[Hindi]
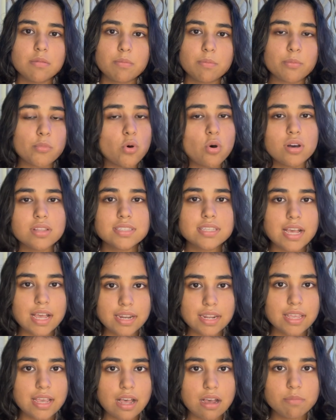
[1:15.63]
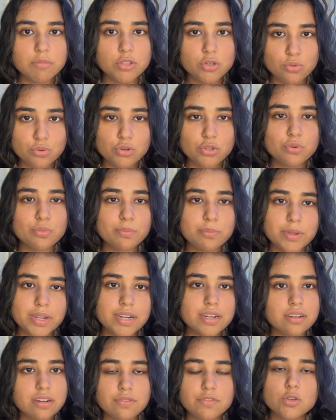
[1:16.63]
बहुत सारे आप यूट्यूब पे
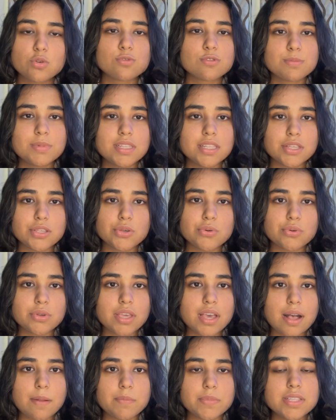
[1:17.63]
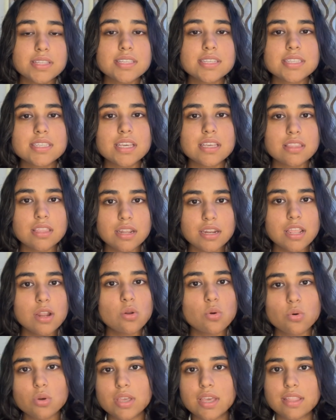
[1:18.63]
इंटरव्यूज़ भी देखे होंगे आपने जिसके अंदर की
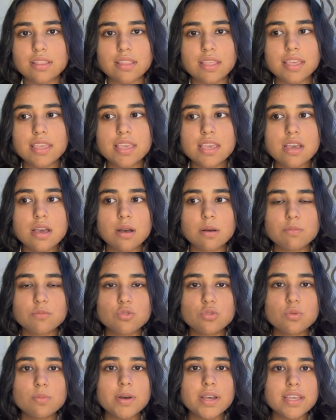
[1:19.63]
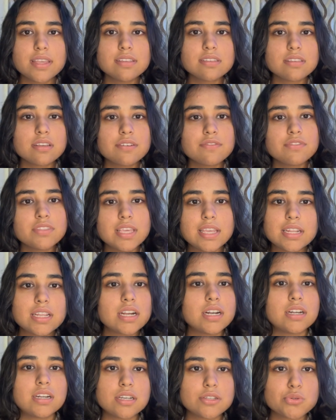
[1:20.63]
लोग कहते हैं कि हम तो भाई सिर्फ तीन
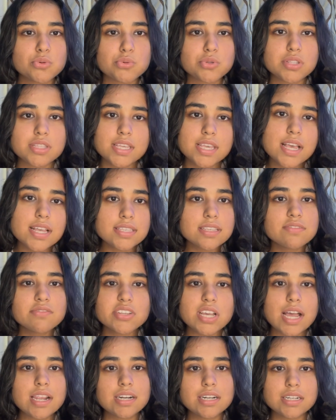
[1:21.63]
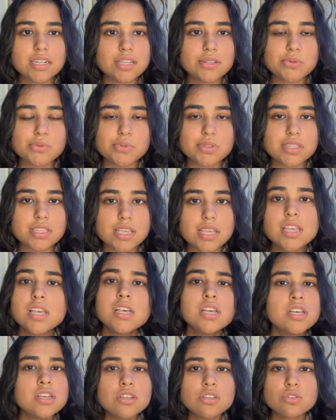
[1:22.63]
घंटा सोते थे या सिर्फ चार घंटा सोते थे
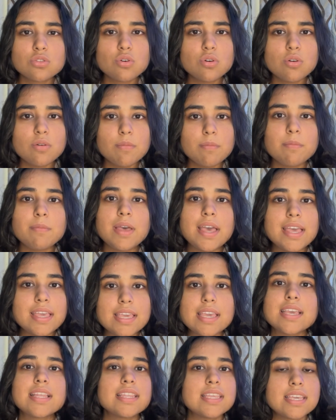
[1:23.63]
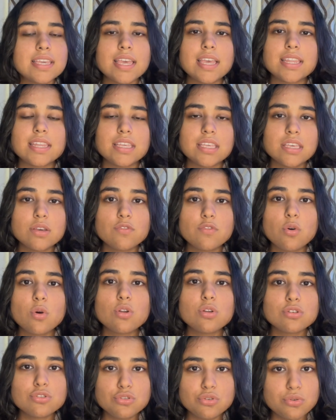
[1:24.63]
तो मैं ये नहीं कह रही कि वो
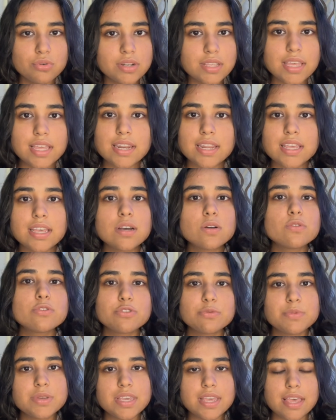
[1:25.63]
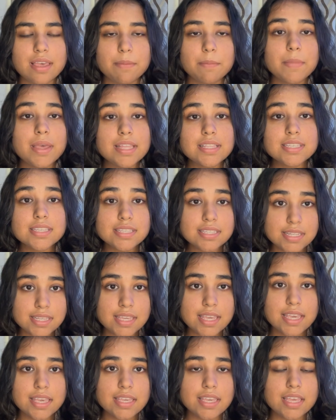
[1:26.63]
लोग झूठ कह रहे हैं कुछ भी है मैं जस्ट
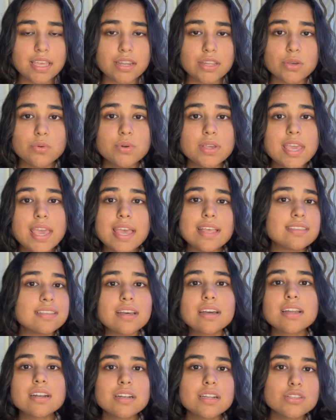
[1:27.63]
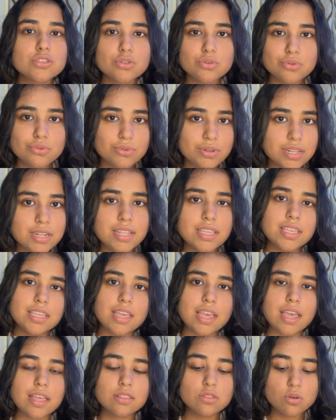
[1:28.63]
ये कह रही हूँ कि ऐसा करना ज़रूरी नहीं
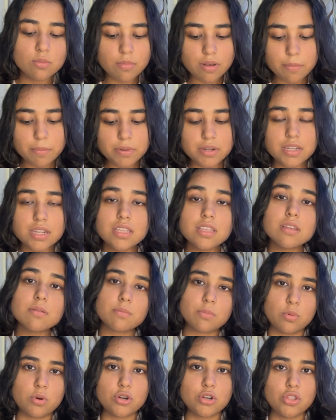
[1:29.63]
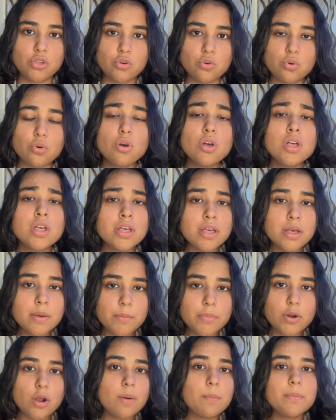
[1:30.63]
है तुम अपनी बॉडी को
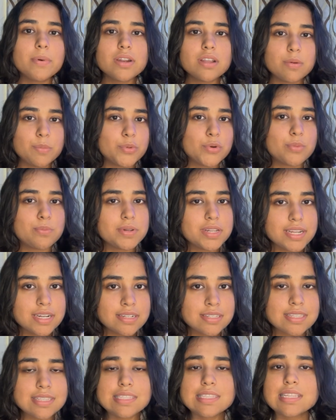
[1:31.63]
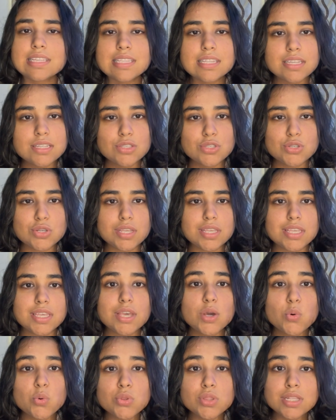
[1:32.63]
प्रॉपर अप्रोप्रिएट जितनी नींद चाहिए
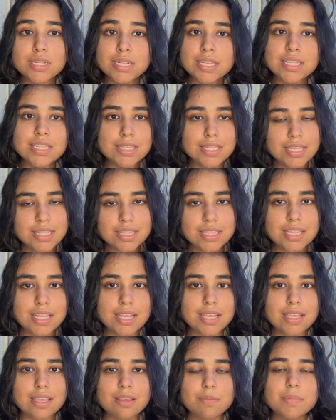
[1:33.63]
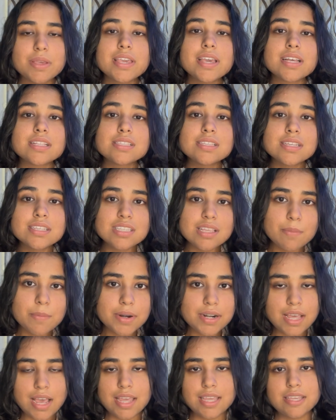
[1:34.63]
उतनी नींद दे के भी अच्छे से
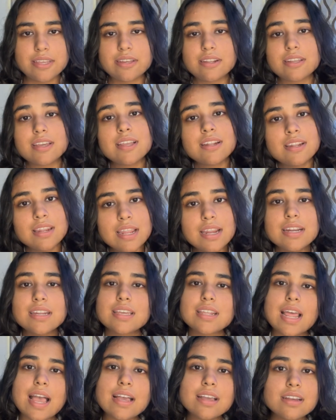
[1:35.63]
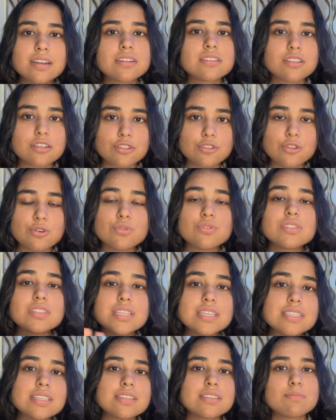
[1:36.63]
पढ़ाई करके नीट क्रैक कर सकते हो
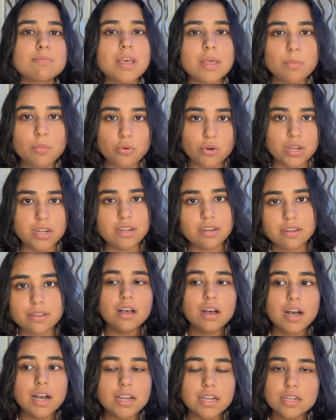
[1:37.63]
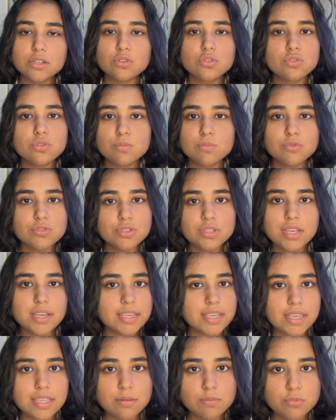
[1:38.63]
दिस इज़ माई पॉइंट अगर तो तुम मुझसे
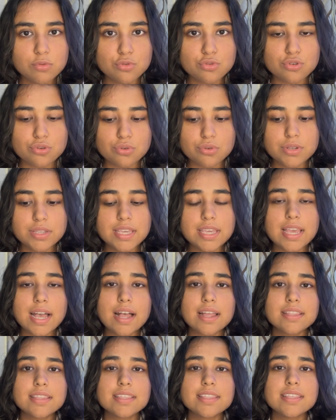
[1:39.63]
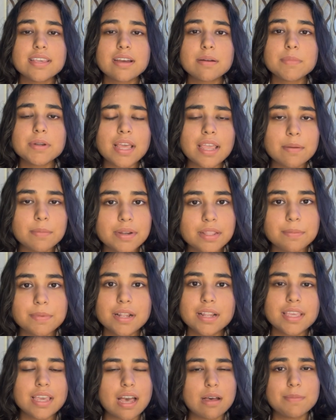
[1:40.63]
अगेन पूछो कि यार दीदी हम टाइम
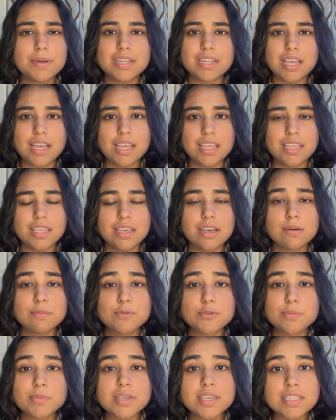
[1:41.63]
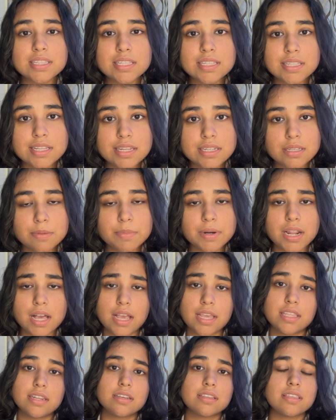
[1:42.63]
टेबल क्या बनाएं हम उसमें कितनी देर की
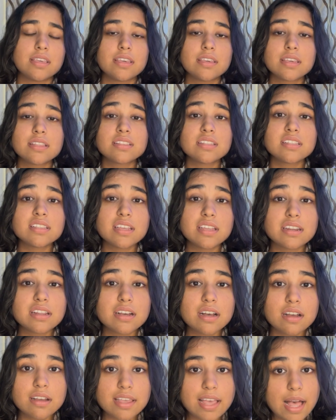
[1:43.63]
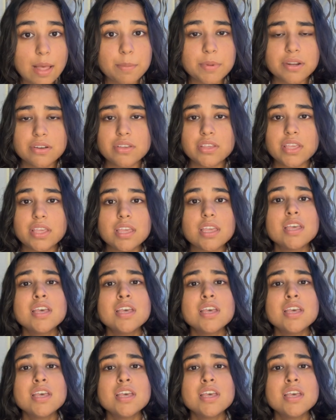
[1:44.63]
पढ़ाई रखें कितनी देर का गैप रखें